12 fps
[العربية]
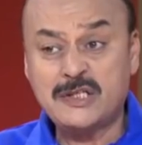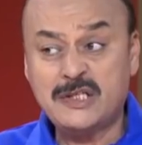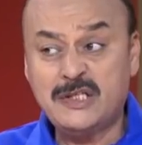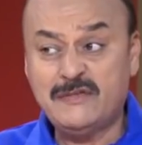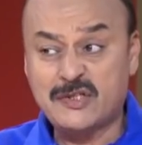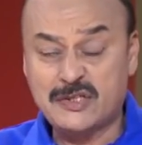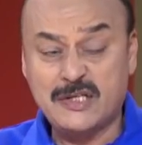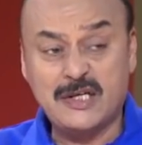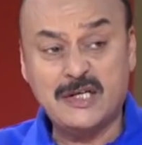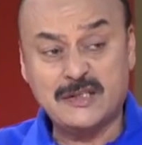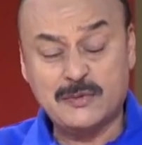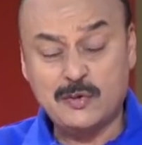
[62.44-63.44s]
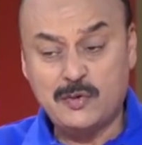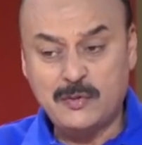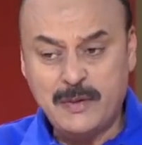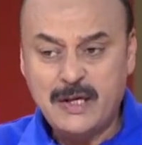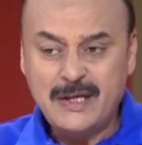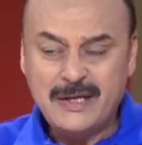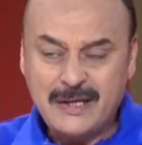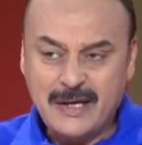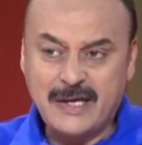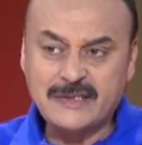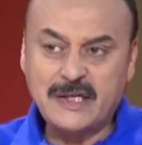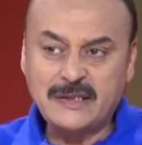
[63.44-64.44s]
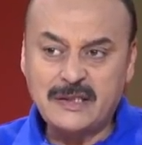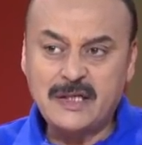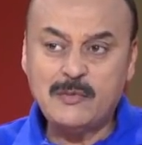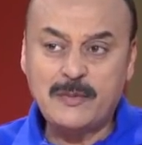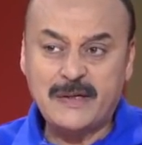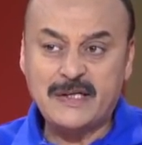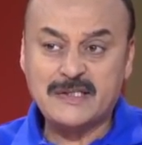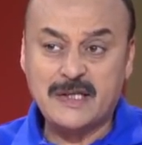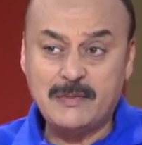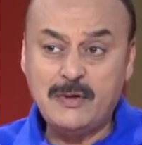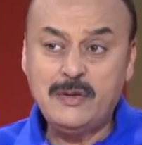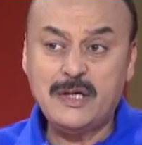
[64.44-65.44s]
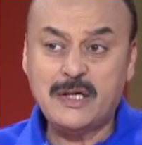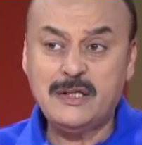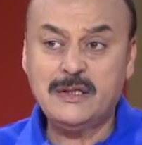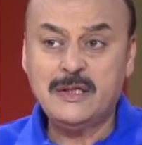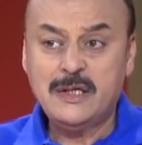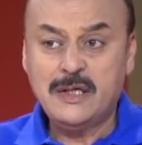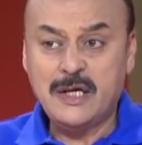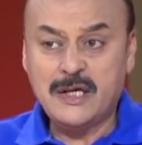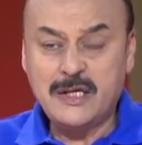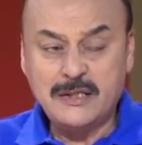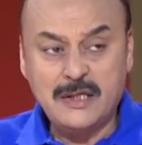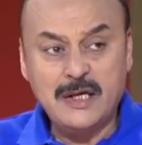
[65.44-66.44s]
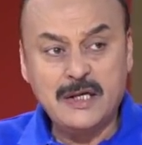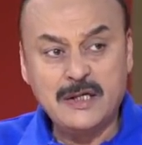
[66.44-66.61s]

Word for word: كيفاش تاهلت بصعوبه اعتقد ان المباريات صعبه ولكن اكيد على ان